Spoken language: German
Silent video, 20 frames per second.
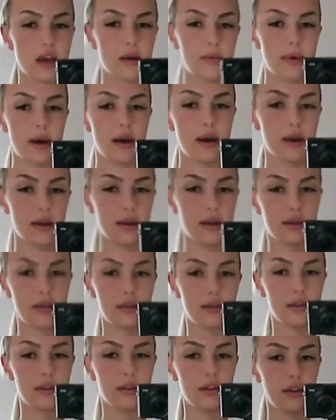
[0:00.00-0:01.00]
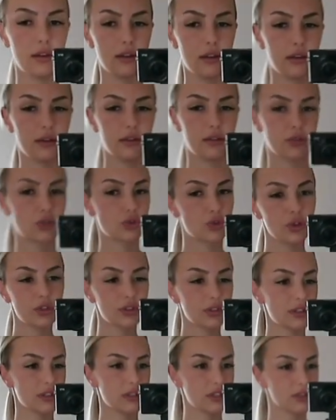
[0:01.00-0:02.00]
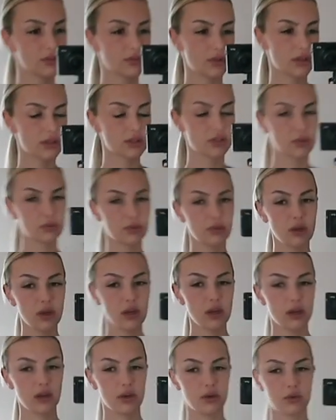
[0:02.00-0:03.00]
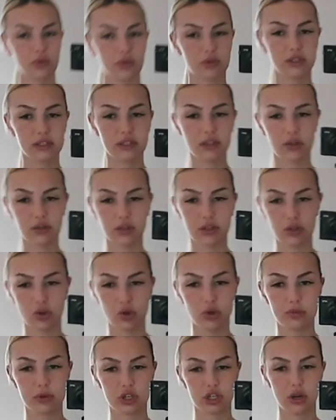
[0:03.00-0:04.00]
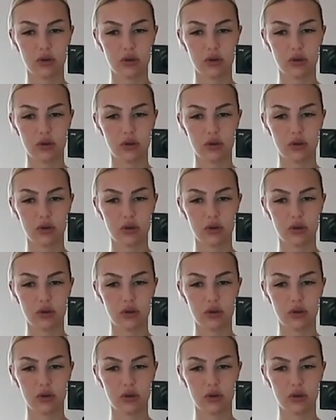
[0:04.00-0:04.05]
aber äh, drückt nicht oder so und sieht auch nicht komisch